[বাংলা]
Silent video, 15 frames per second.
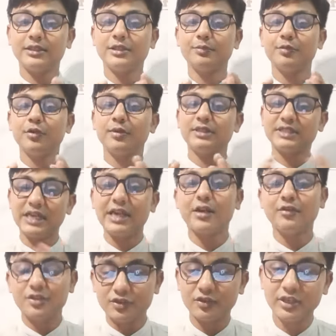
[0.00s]
ডিপ্লোমা ছাড়াও
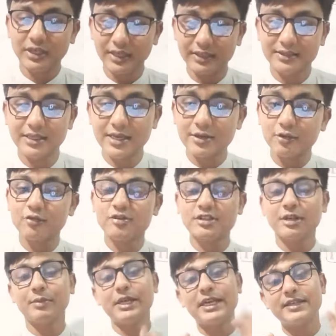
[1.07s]
স্টুডেন্ট আছে এই
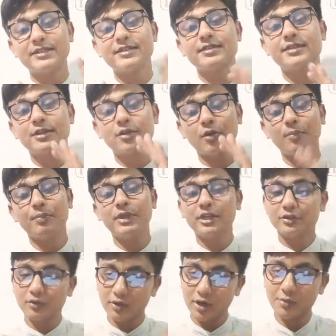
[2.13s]
কোর্সটা আমরা এসএসসি
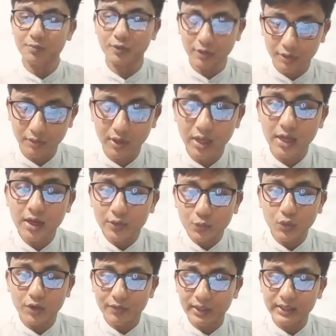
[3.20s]
কমপ্লিট করার পরেও
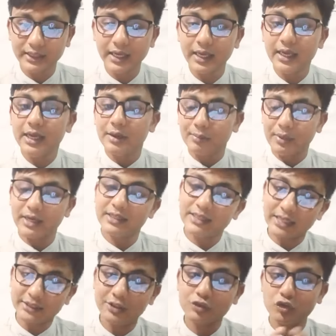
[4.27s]
করে ফেলতে পারি
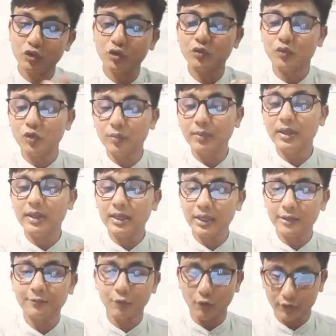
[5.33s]
তাদের জন্য খুব
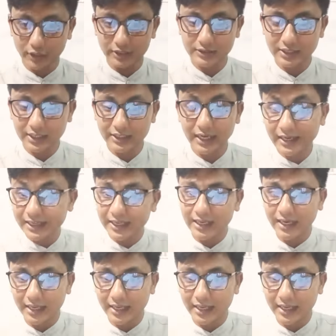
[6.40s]
ইম্পর্টেন্ট যারা টেকনিক্যাল